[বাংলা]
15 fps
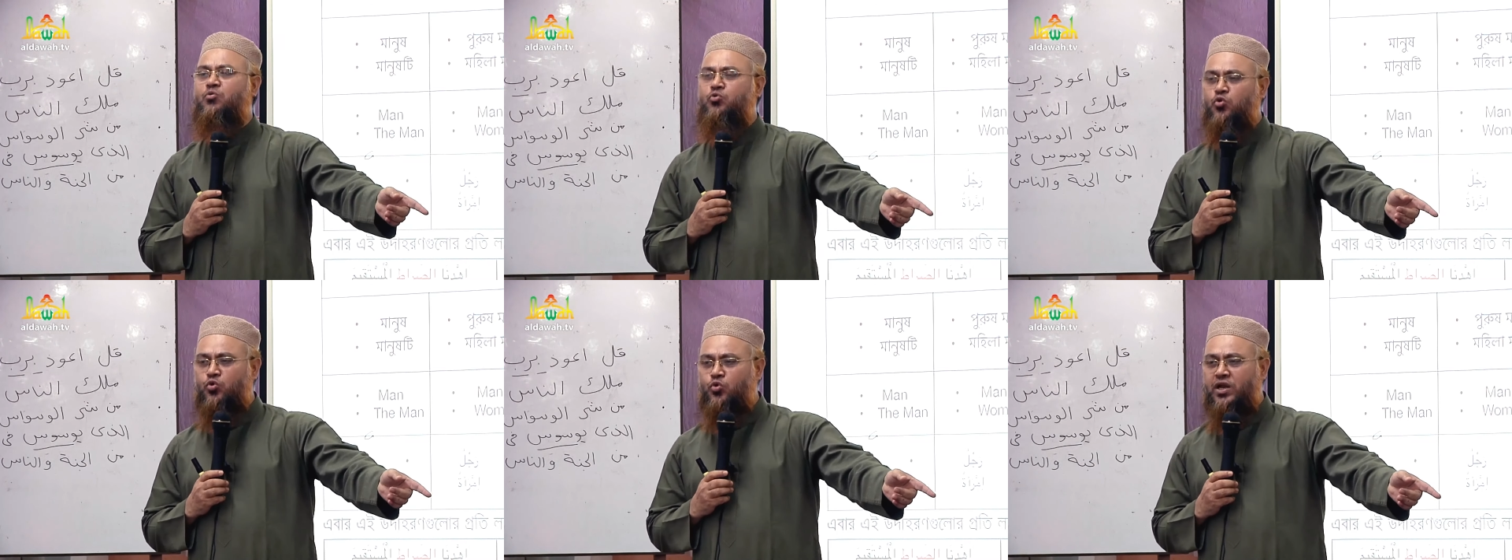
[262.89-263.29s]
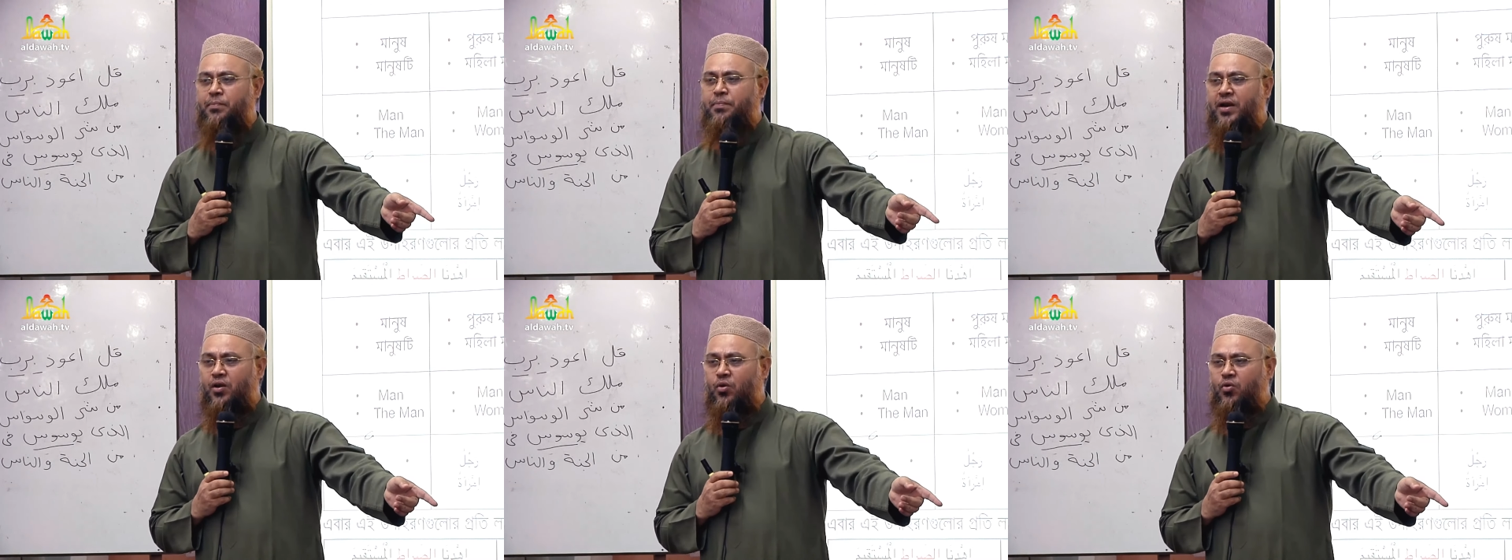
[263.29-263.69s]
ছোট
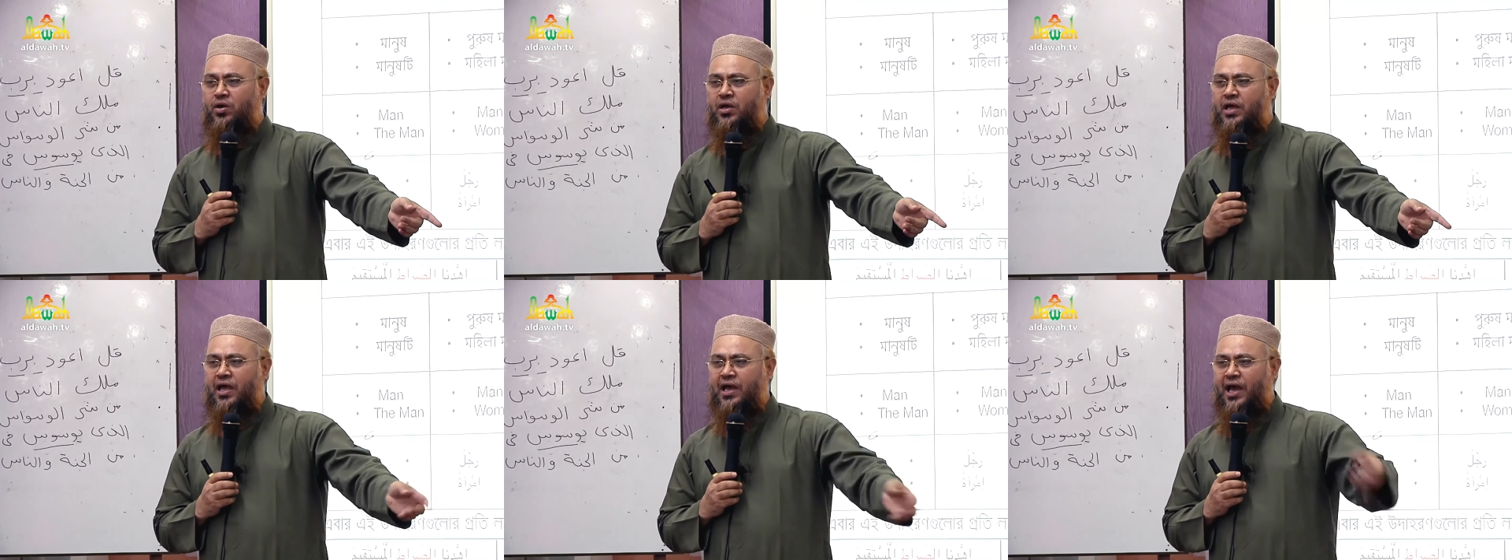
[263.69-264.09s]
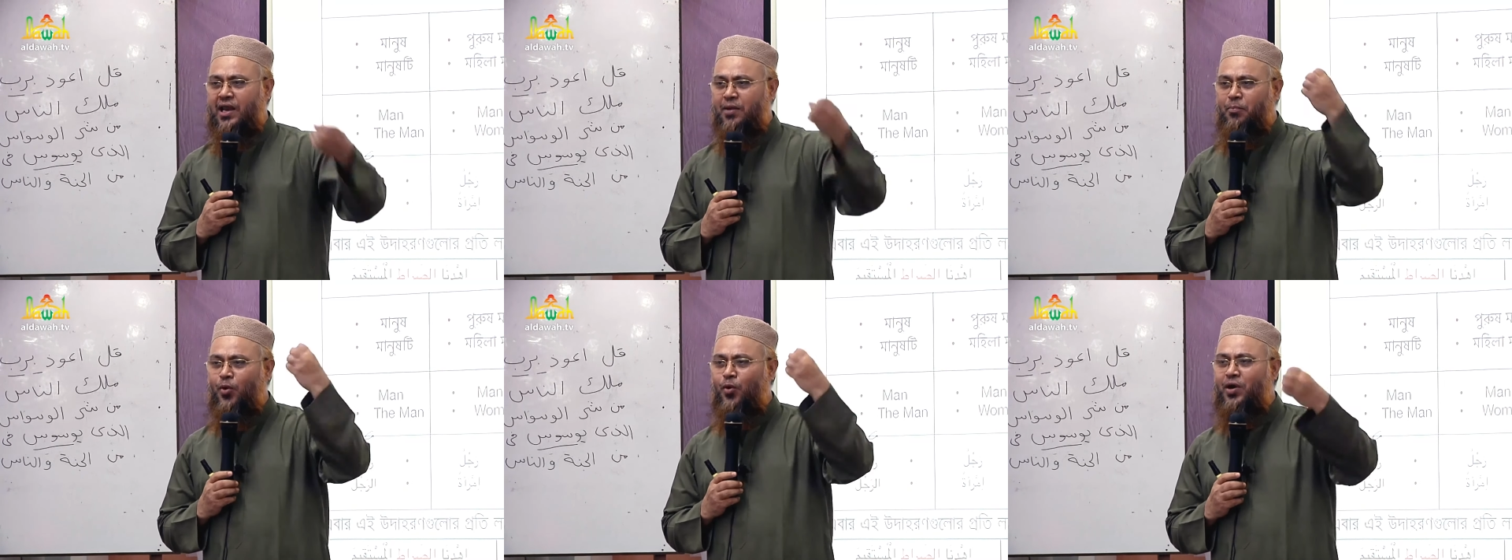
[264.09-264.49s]
টাইপের লোক
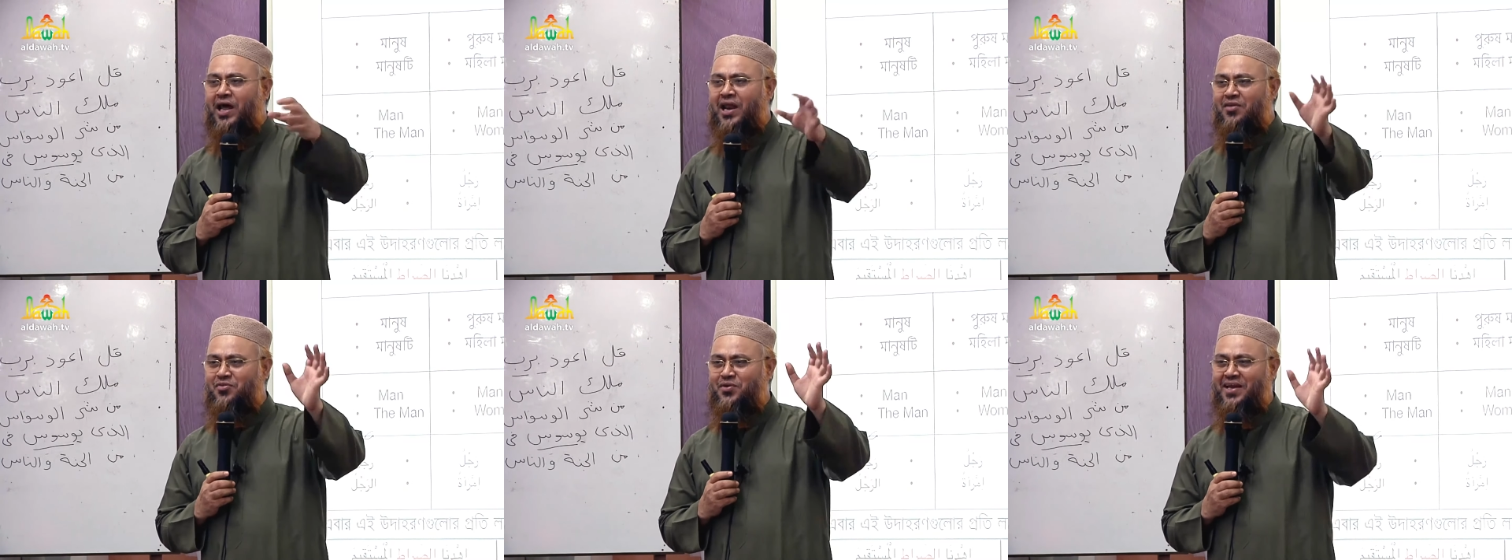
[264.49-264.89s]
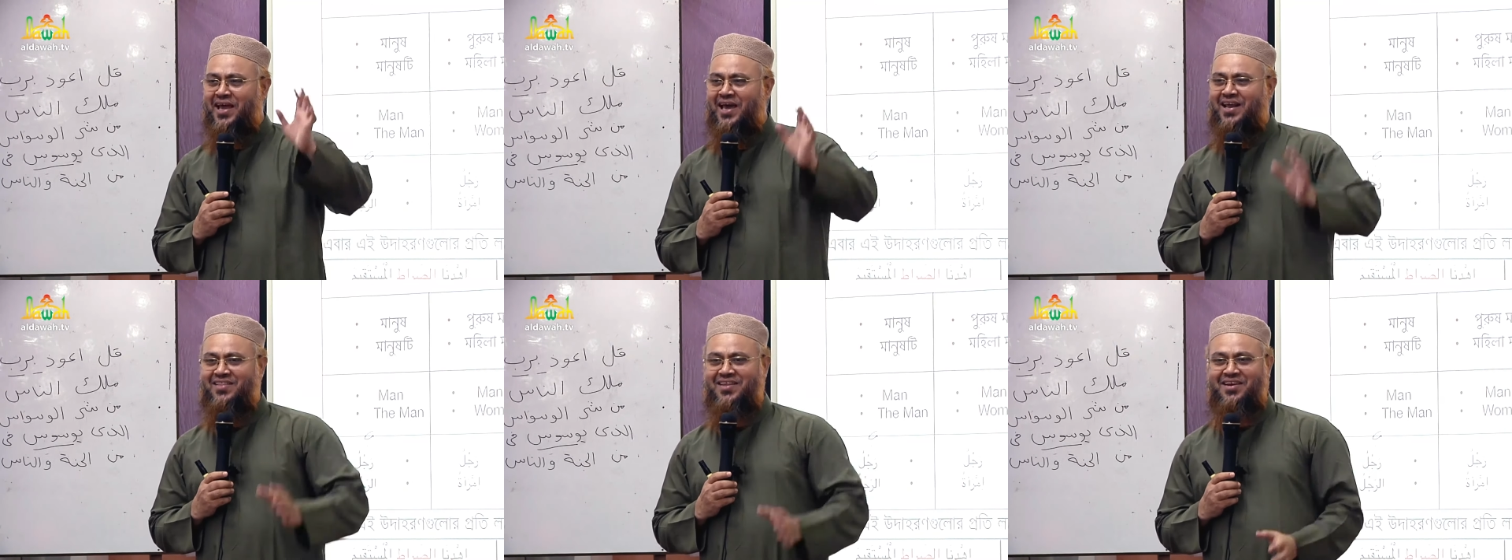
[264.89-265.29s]
খালি বউয়ের আলোচনা
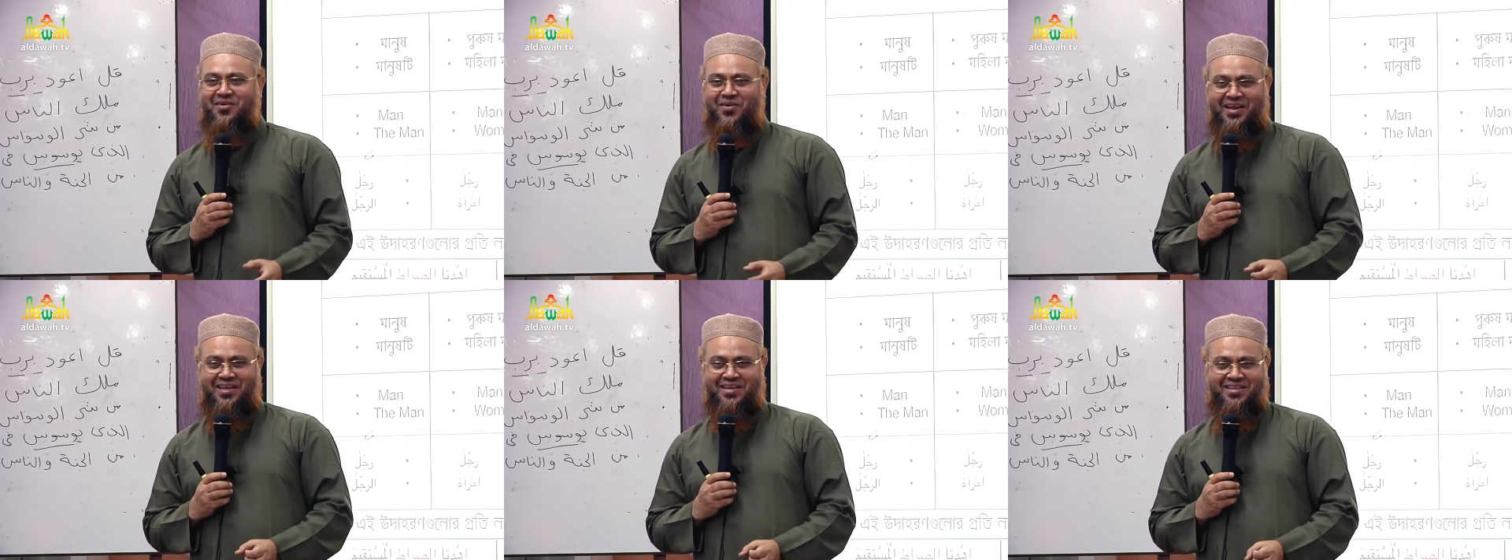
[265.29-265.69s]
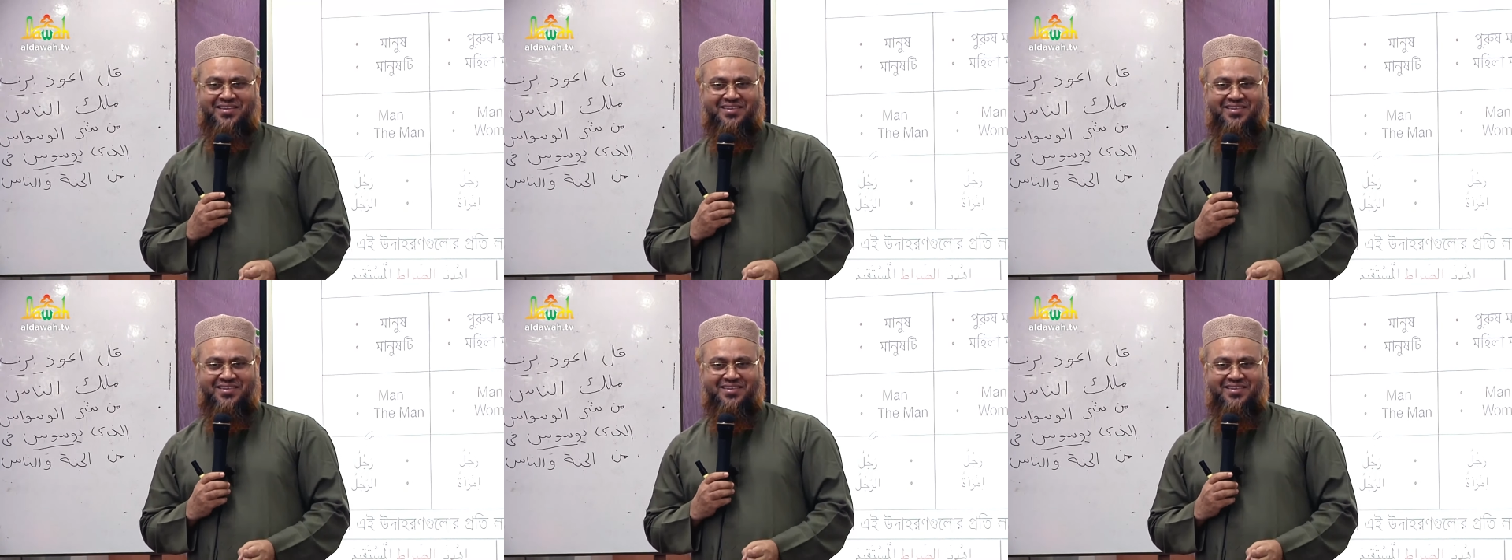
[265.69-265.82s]
হারাদিন করে